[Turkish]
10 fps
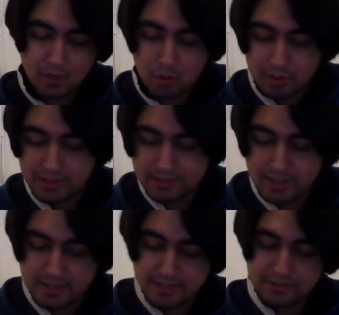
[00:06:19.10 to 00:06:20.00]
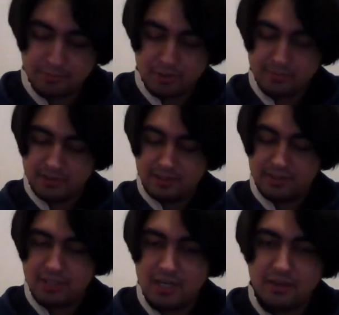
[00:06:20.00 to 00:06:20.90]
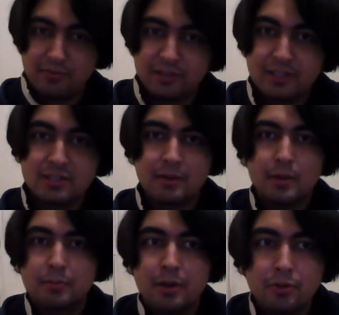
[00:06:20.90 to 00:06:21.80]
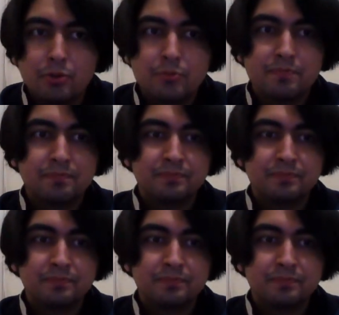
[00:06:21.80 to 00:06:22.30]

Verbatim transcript: Onlara da aynen böyle bir şey fantezi yapmayı planlıyorum.